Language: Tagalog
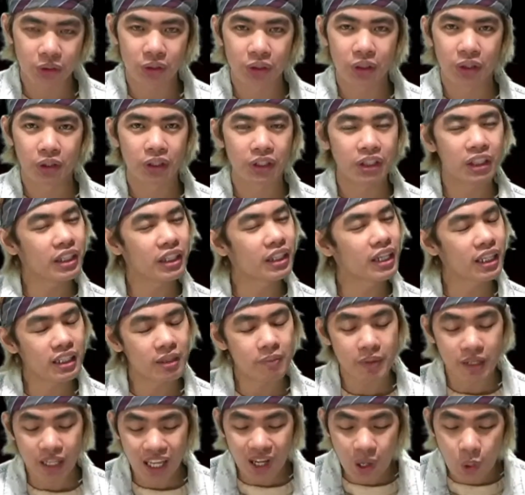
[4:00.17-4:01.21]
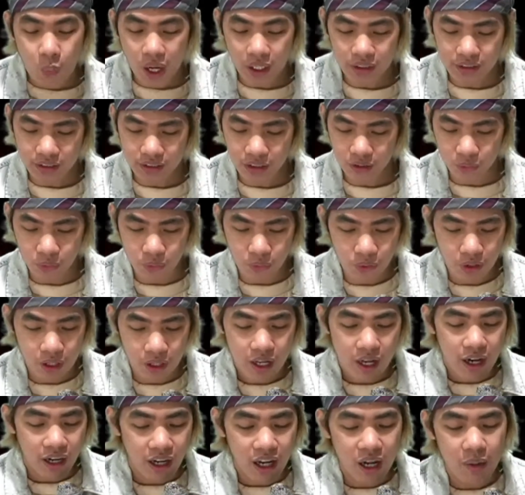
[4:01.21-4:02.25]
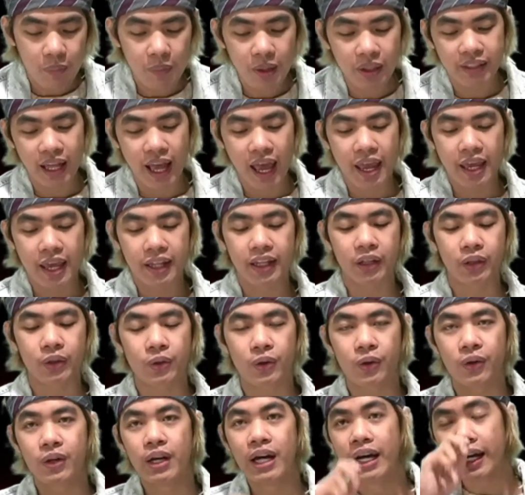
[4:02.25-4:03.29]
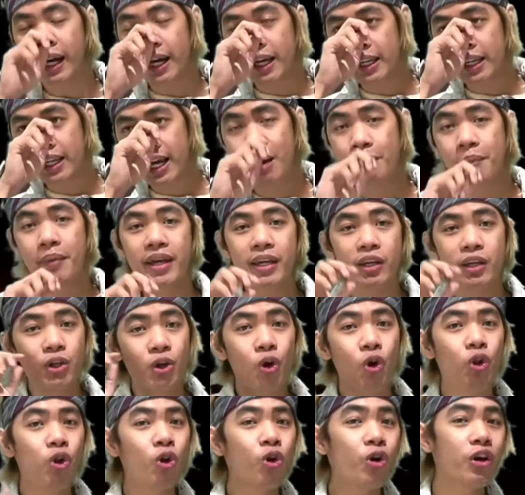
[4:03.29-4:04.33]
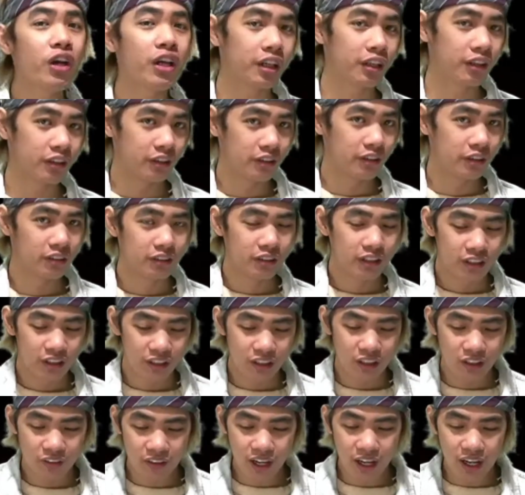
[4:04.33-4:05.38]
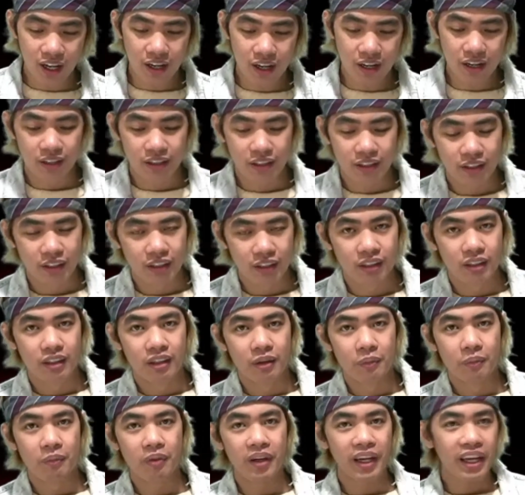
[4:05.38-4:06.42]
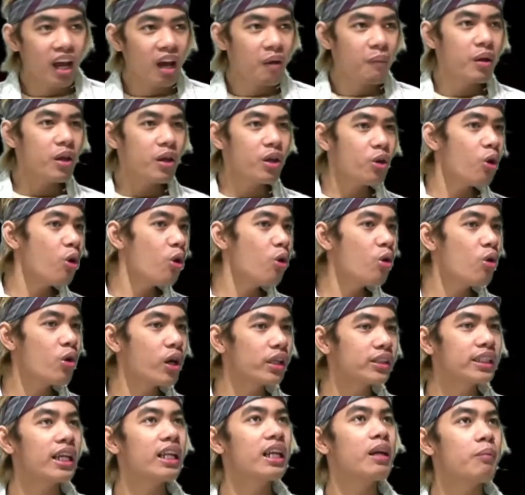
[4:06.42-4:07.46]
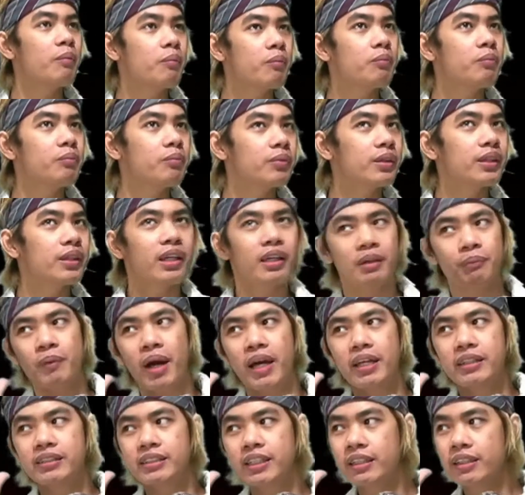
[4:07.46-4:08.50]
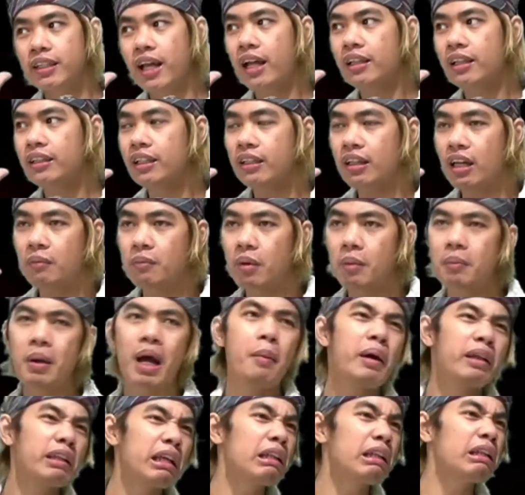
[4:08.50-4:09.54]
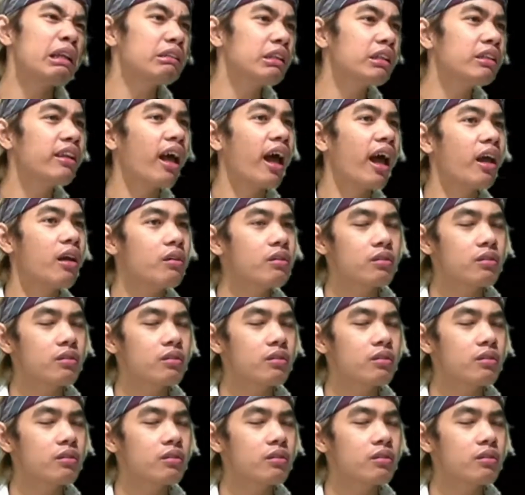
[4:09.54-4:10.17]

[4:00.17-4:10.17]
Hindi natin maiiwasan tong kamatayan na to. Kaya may YOLO eh. Di ba? Kaya may YOLO kasi alam ng mindset natin na mamamatay lang din tayo.